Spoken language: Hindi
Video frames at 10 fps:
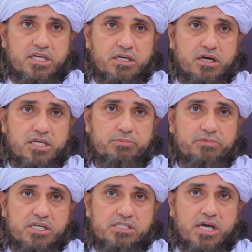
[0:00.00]
यानी
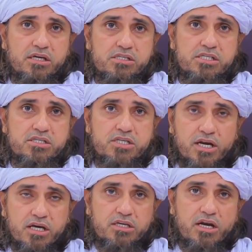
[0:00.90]
गरीब था साइकिल से
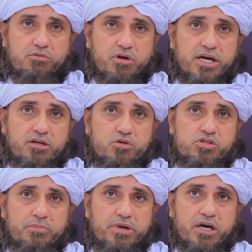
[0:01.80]
अचानक जना वो लैंड
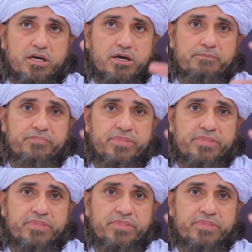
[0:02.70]
क्रोज़र पर आ गया